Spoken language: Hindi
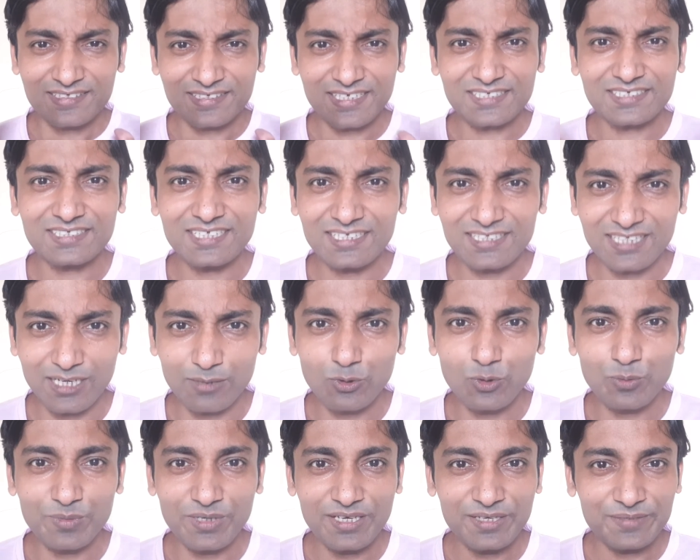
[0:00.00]
सस्ते
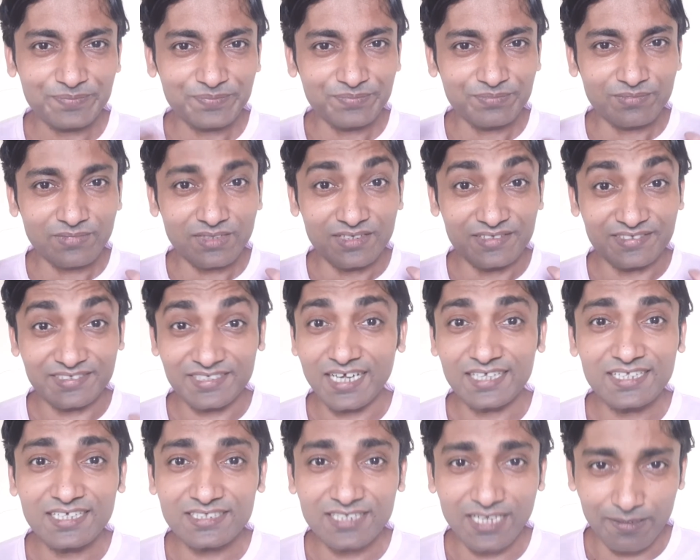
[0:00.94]
दामों में
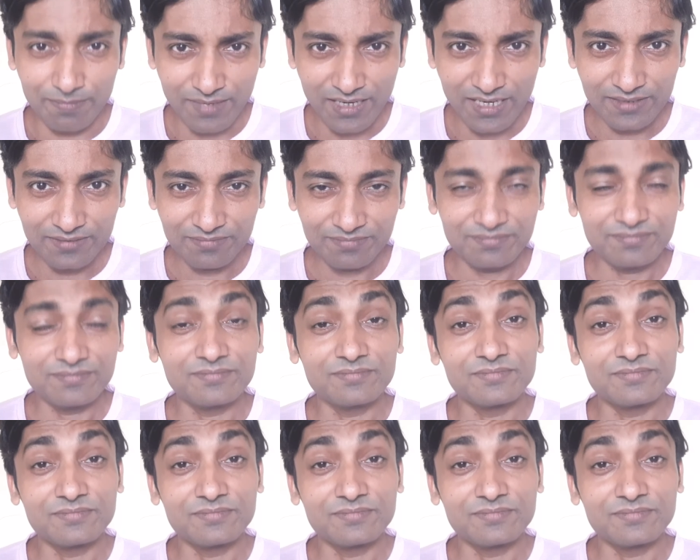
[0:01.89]
ज़्यादा सामान